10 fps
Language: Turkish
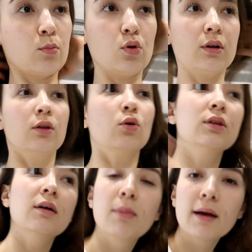Bu arada
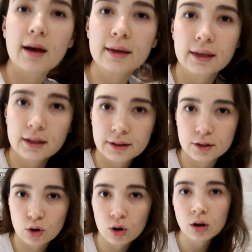ödev baya iyi
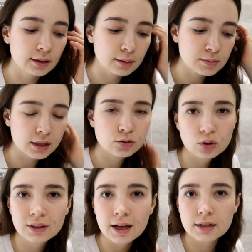gidiyor. Ee, yarım saat
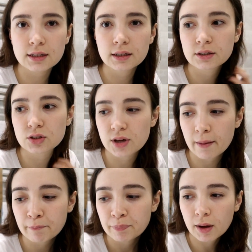sonra derse
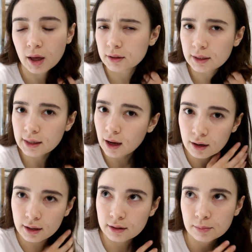gireceğim. Baya da
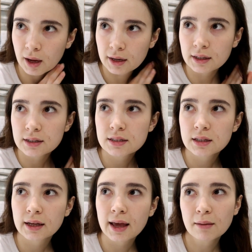ilerledim yani
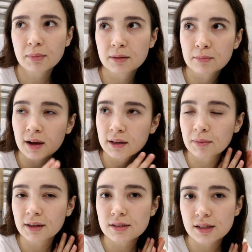yarısına gelmedim belki ama
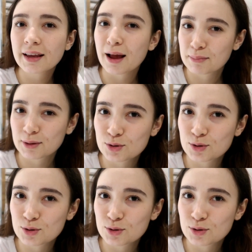yarısına gelmek